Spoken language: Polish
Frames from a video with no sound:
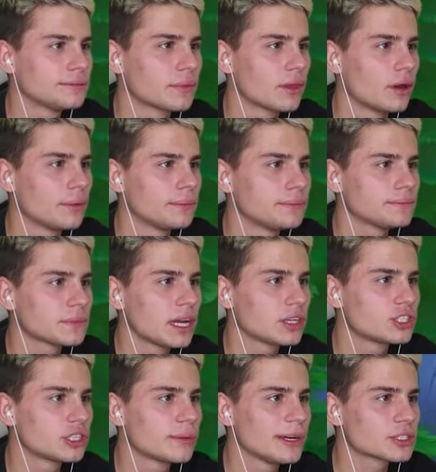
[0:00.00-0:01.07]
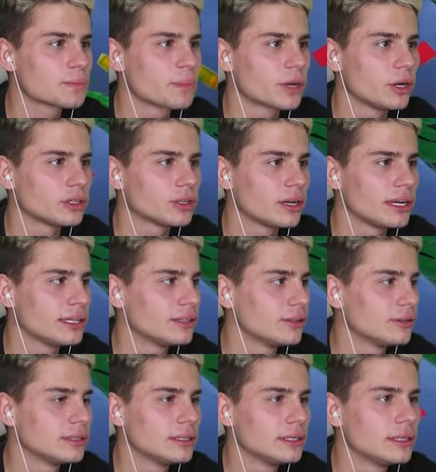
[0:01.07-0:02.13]
No, no, o jeden. A czy ty masz broń
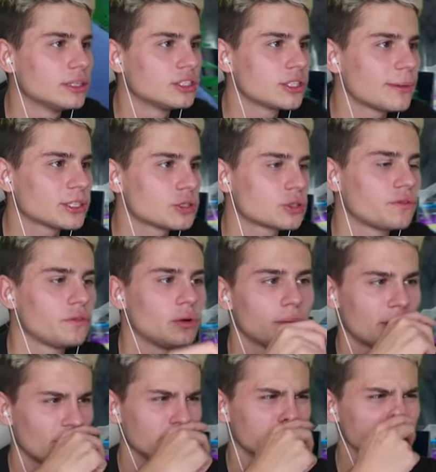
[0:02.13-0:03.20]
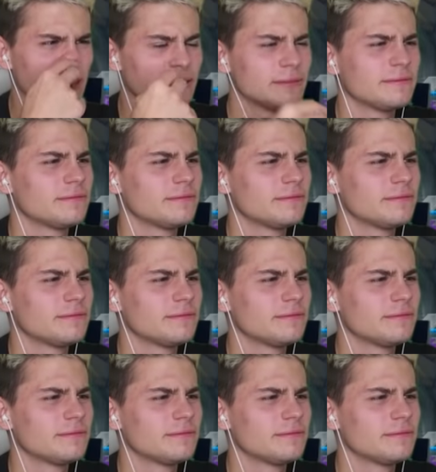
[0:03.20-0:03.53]
kolejną? Czy ty masz już tak. full broni?